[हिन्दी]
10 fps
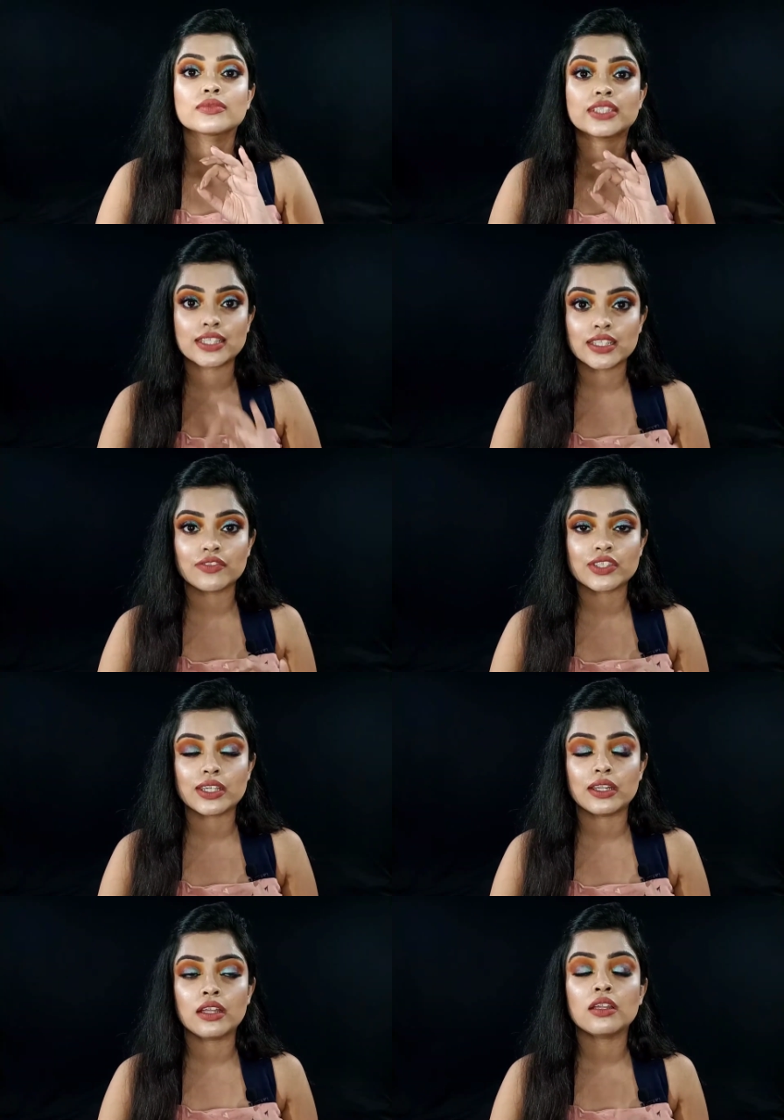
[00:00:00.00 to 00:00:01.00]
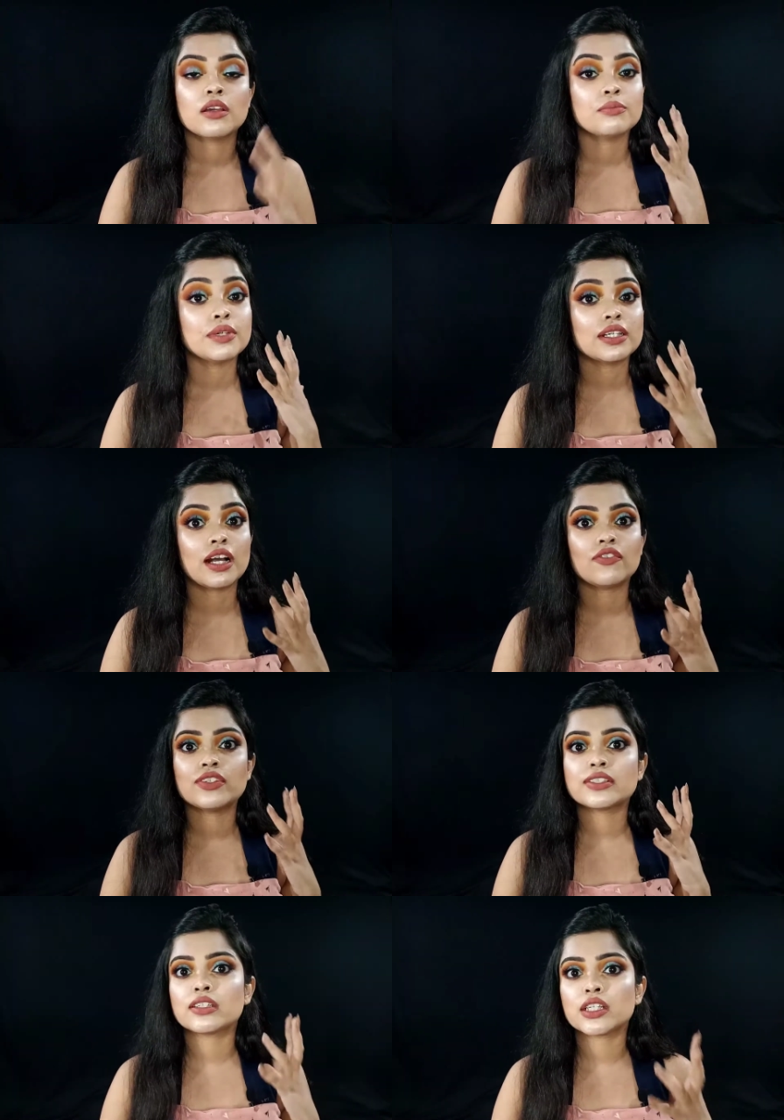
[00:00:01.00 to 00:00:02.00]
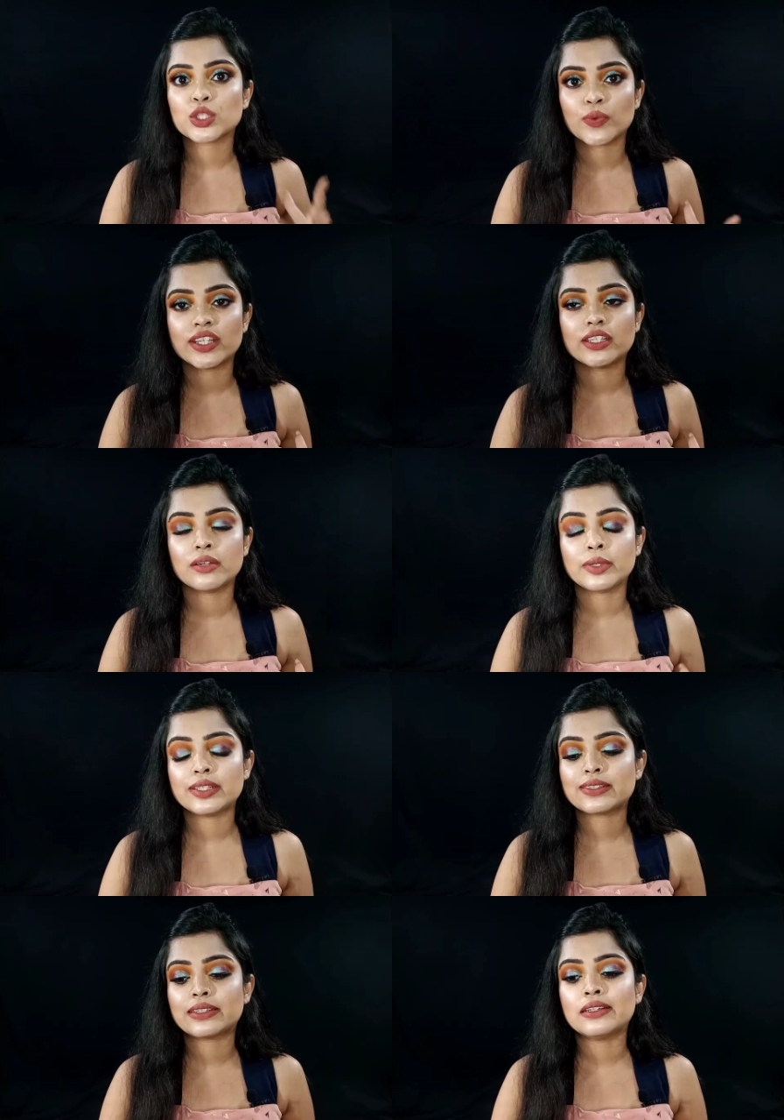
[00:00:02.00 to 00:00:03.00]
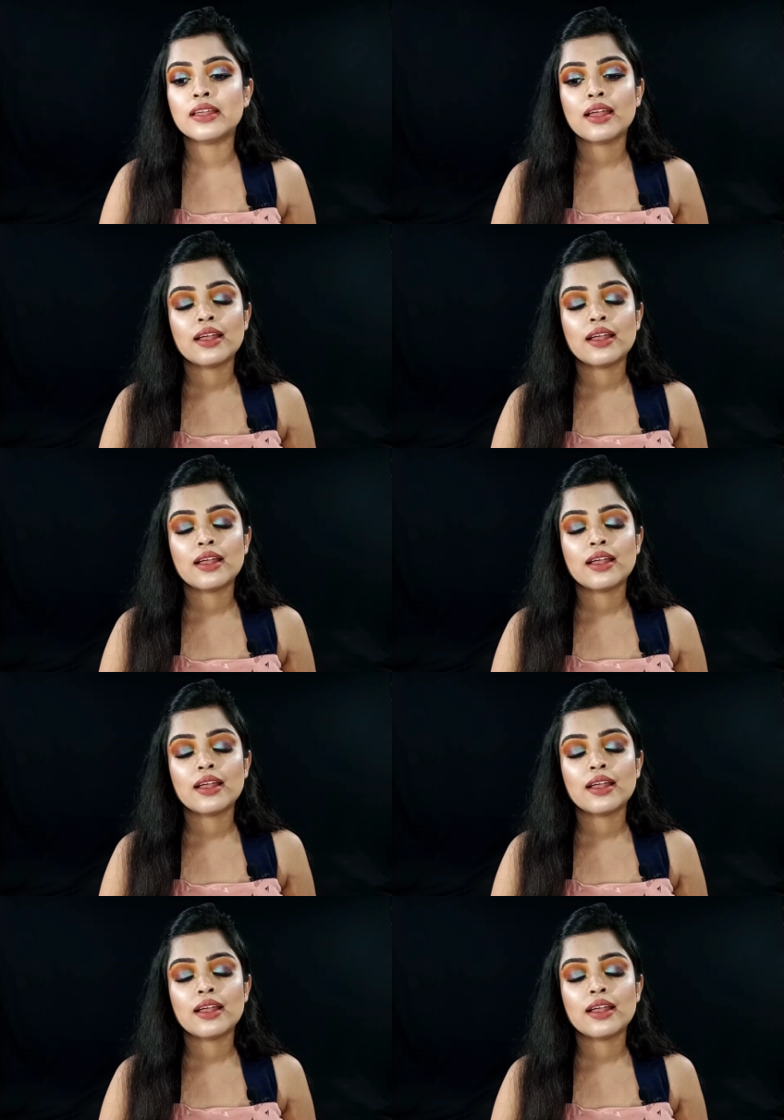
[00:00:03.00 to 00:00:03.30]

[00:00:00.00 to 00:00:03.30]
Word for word: सेंसिटिव स्किन है बट काफ़ी ज़्यादा स्वेटी है मेरी स्किन